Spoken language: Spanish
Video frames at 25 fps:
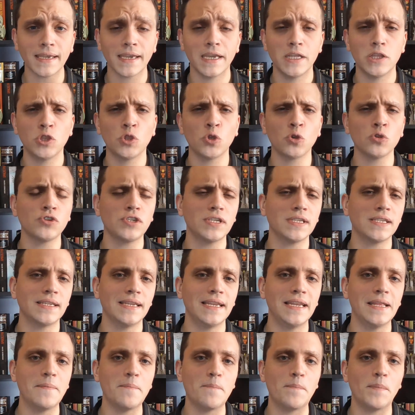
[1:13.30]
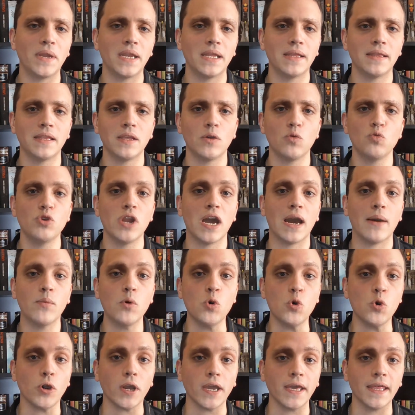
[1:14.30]
Entonces él emprende una
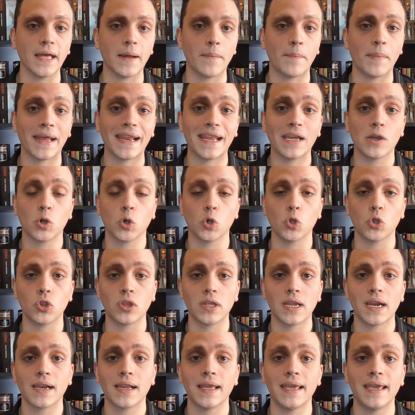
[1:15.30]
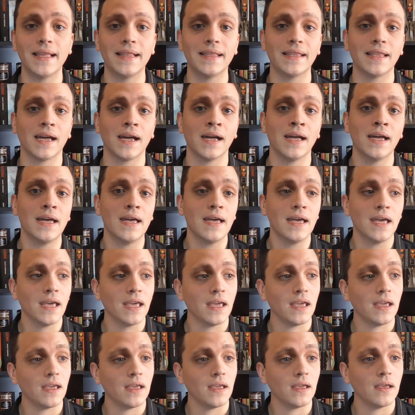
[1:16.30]
búsqueda para encontrar esta,
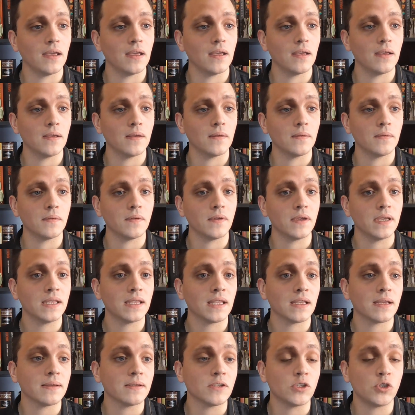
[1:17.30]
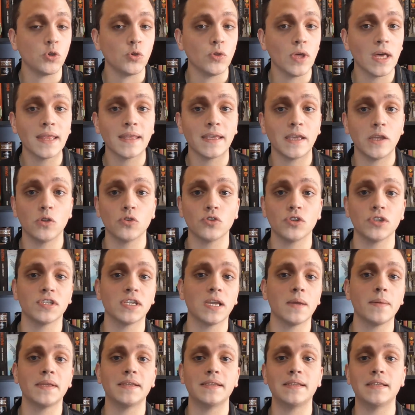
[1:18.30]
eh, esta ciudad que no se
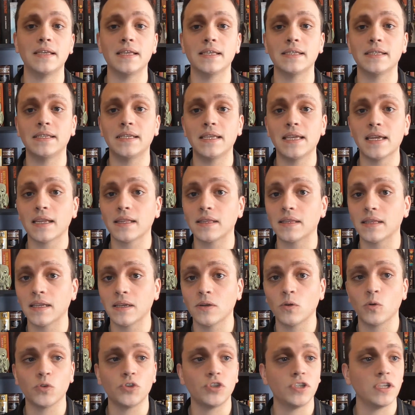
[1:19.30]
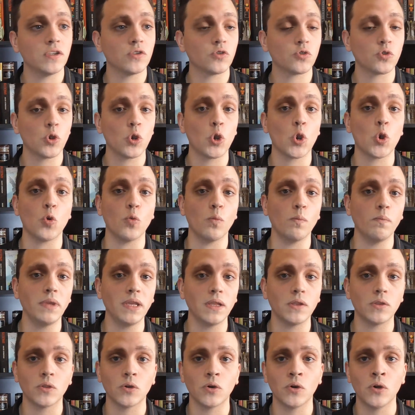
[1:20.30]
sabe si es cierta o si es solo un
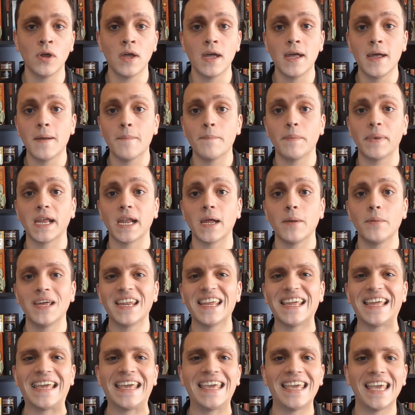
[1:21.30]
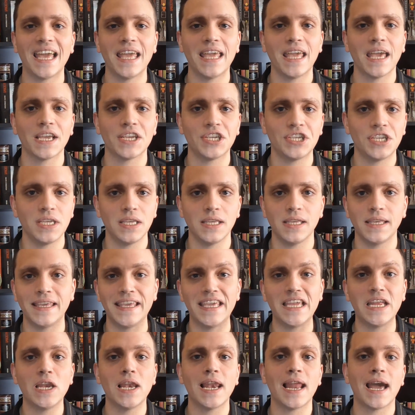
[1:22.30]
mito, para ver qué hay allí,
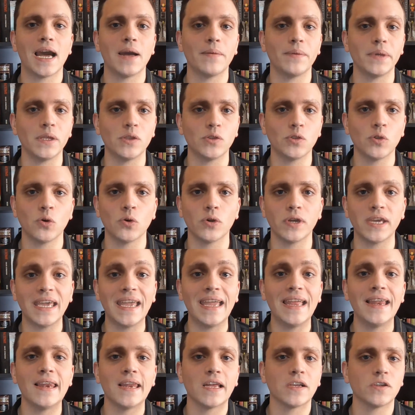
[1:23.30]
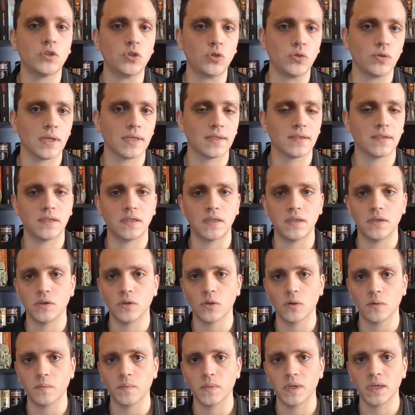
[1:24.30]
quién la habitó, qué es la ciudad
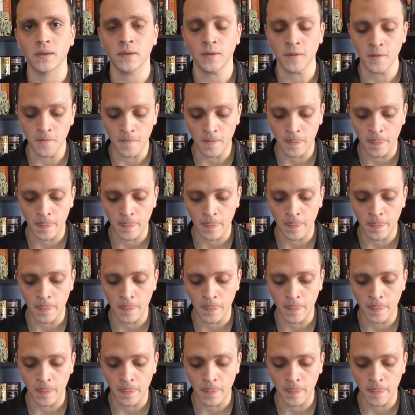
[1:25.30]
sin nombre.